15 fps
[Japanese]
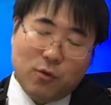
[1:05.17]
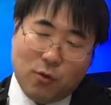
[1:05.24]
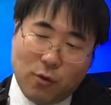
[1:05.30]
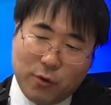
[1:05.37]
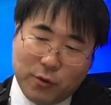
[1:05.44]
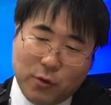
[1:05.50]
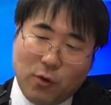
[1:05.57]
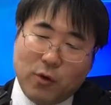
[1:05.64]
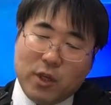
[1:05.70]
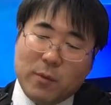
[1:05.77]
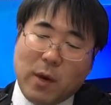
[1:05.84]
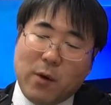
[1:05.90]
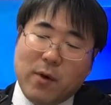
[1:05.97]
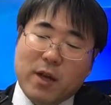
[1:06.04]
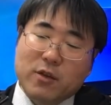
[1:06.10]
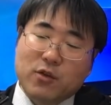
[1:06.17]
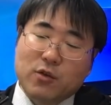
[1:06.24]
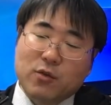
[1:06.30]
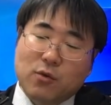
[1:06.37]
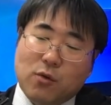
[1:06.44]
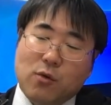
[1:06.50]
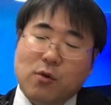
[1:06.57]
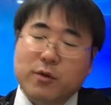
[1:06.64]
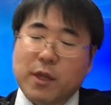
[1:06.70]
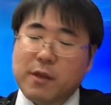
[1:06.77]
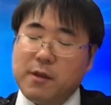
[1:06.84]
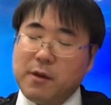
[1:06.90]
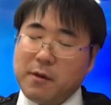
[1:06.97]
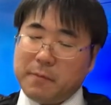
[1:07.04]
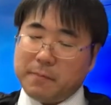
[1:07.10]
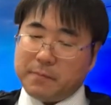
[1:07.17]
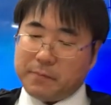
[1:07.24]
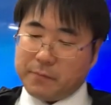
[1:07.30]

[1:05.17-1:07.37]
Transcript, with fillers: 国と今は15国ですね。